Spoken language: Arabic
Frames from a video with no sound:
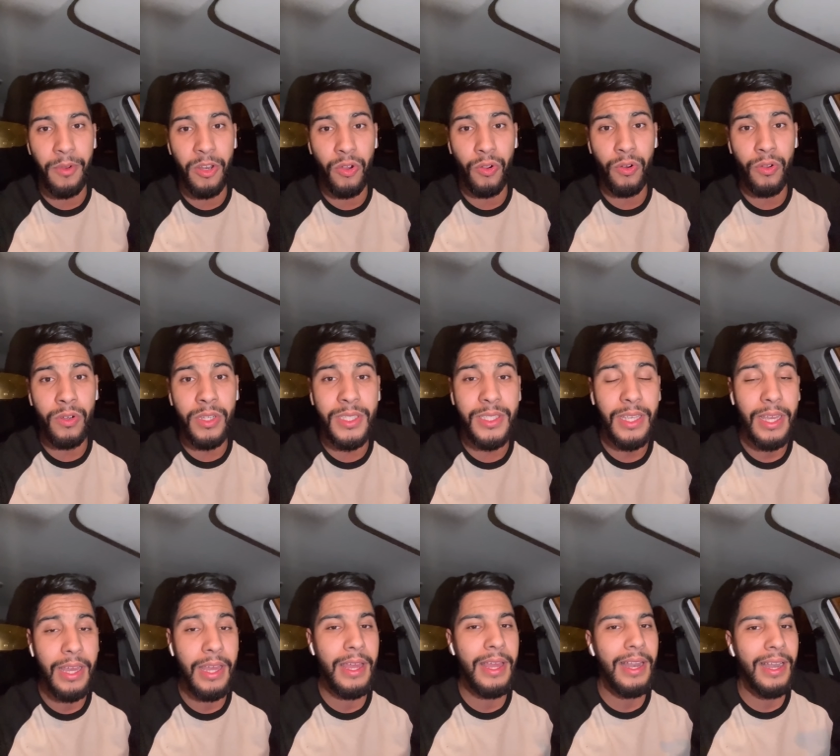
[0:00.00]
مليون ونص
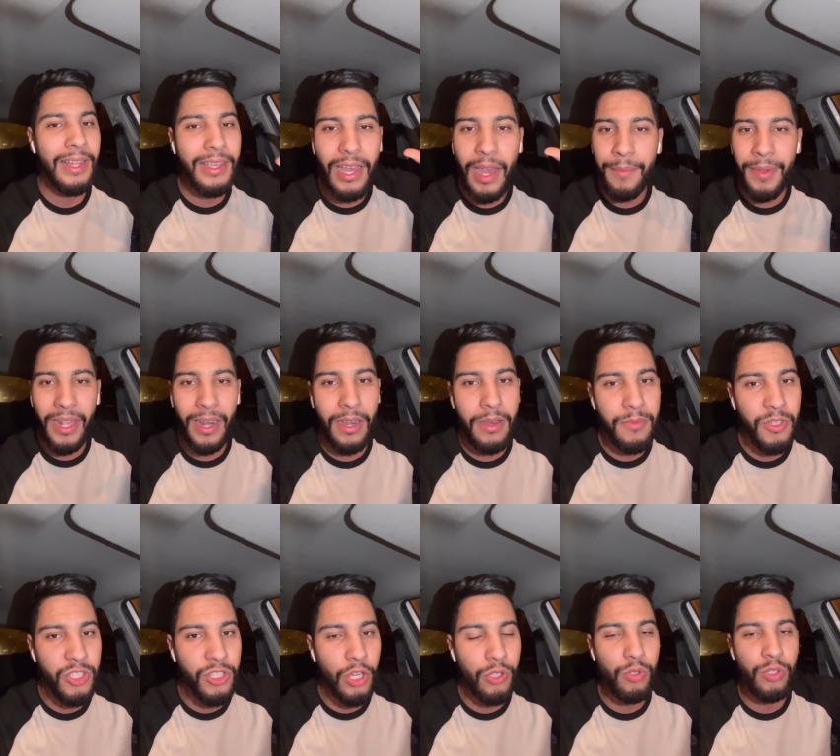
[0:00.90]
الكاميرا اللي ما شفتهاش